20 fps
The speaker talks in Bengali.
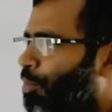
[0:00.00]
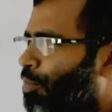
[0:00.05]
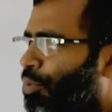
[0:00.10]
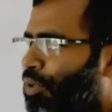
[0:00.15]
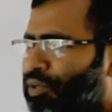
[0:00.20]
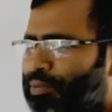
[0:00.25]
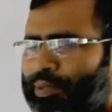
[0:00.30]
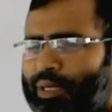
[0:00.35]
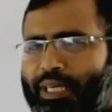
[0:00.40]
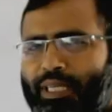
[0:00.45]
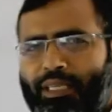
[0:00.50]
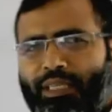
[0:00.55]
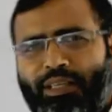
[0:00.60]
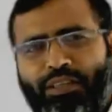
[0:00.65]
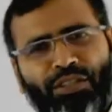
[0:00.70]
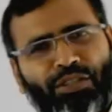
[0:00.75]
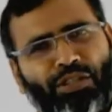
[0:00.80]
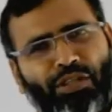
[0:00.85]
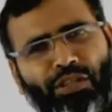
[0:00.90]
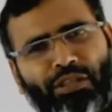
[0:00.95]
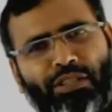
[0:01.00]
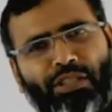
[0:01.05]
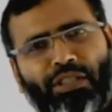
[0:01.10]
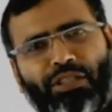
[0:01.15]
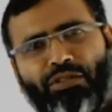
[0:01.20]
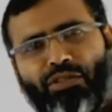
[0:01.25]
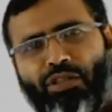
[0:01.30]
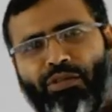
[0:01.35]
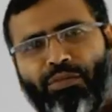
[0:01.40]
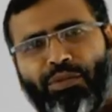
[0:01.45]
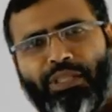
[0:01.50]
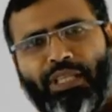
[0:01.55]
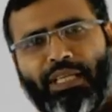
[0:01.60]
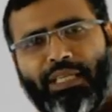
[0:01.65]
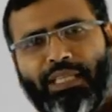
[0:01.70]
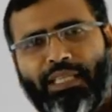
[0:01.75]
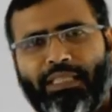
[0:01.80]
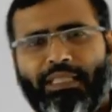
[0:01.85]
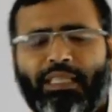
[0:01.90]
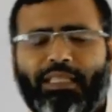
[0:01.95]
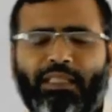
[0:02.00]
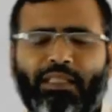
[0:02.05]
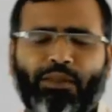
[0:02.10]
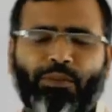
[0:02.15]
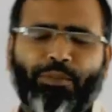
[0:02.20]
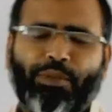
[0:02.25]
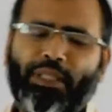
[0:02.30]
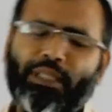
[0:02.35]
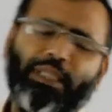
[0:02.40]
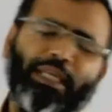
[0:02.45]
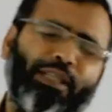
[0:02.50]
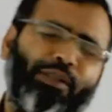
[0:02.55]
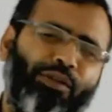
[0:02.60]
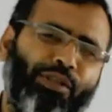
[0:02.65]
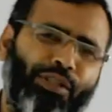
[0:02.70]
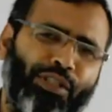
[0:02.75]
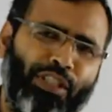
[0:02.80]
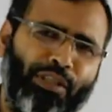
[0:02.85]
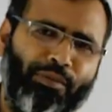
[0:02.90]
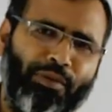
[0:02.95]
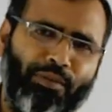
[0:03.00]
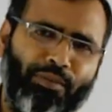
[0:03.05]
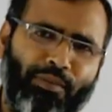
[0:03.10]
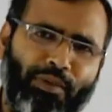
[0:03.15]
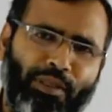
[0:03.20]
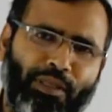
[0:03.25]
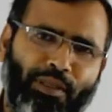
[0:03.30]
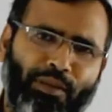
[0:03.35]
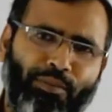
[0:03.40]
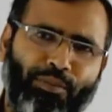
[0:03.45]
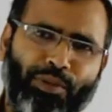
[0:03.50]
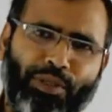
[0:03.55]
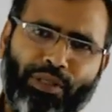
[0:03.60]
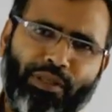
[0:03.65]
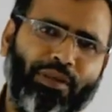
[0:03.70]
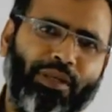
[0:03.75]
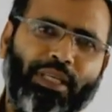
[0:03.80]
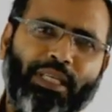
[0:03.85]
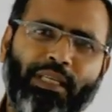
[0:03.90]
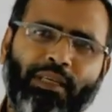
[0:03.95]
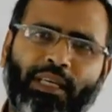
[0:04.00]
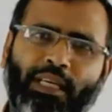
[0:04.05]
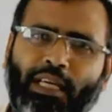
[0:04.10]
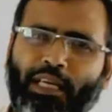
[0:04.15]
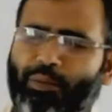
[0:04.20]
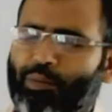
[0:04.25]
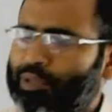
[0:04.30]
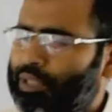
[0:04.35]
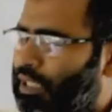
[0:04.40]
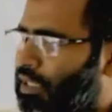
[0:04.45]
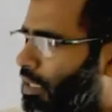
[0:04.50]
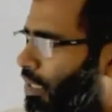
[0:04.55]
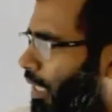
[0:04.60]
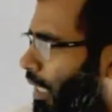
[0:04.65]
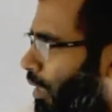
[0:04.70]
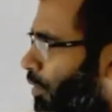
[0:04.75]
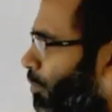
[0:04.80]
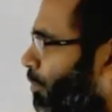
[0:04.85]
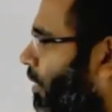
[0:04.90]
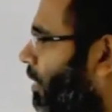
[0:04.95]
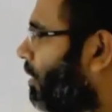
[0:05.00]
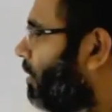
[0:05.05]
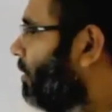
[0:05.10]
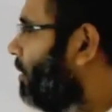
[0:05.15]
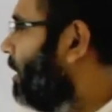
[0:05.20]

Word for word: পরিবারে সন্তান জন্মদানকেই তাদের মেন দায়িত্ব হিসেবে মনে করে এবং তাদের লালন পালন